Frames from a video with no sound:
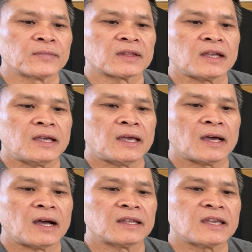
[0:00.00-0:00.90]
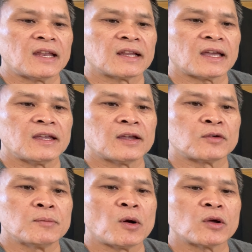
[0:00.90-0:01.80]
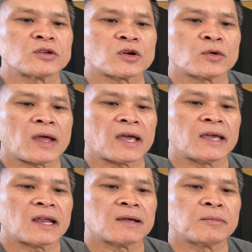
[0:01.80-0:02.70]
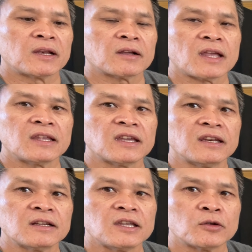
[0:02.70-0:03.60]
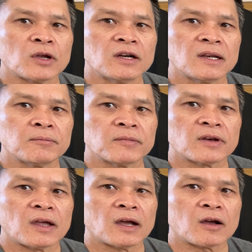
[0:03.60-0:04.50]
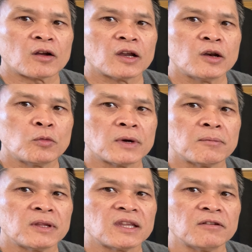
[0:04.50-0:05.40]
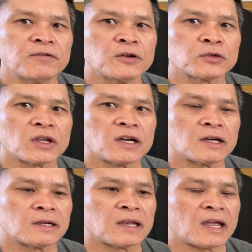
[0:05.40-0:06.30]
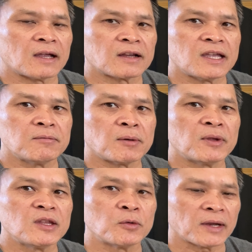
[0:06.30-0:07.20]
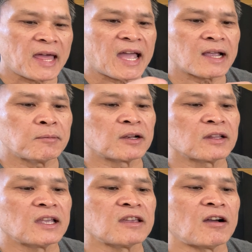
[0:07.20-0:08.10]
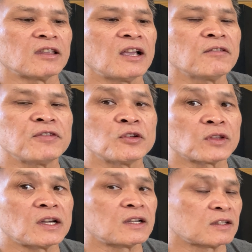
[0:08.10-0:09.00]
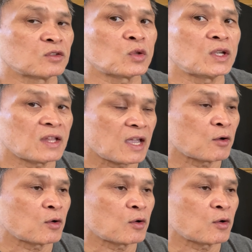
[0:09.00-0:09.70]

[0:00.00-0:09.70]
thì à, ở trên cái remote control này á, là mình có thể chỉnh được nhiều thứ lắm à, có cái nút để mình chỉnh filter nè khi mà mình dùng cái đá thì mình có thể chọn những cái filter tùy theo